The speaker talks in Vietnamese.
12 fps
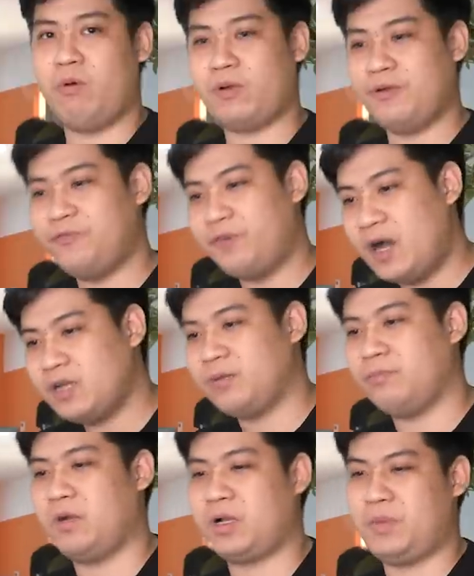một cái phết
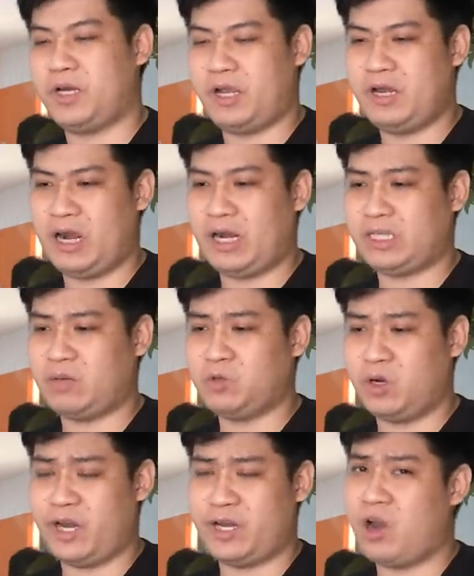mà mình nghĩ rằng là trong
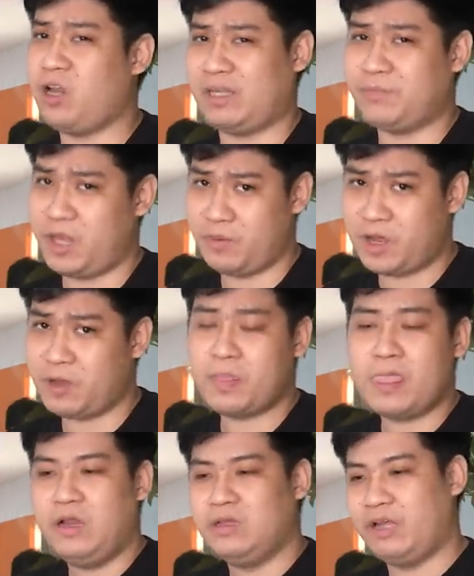tuần này nó là tâm điểm đó
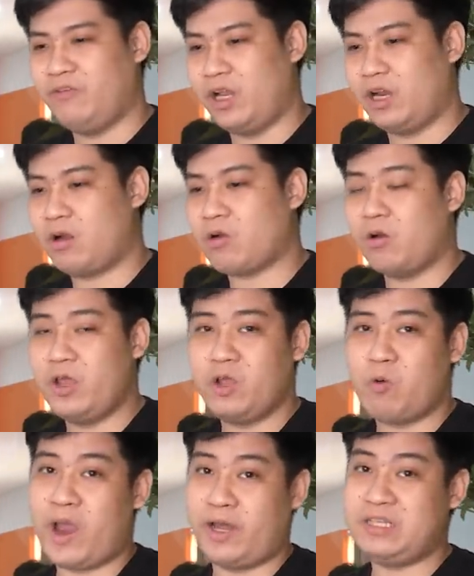Tại vì là nó có
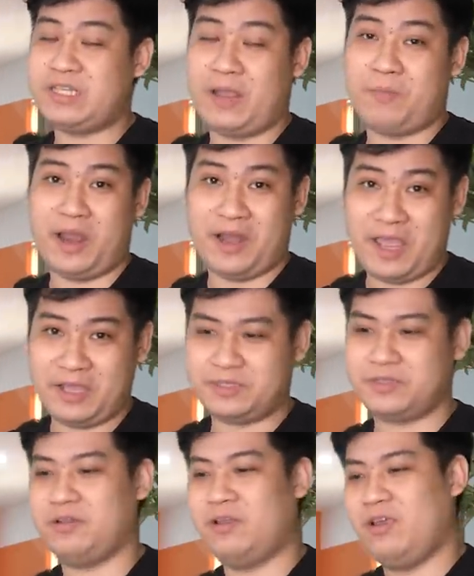liên quan đến sàn Binance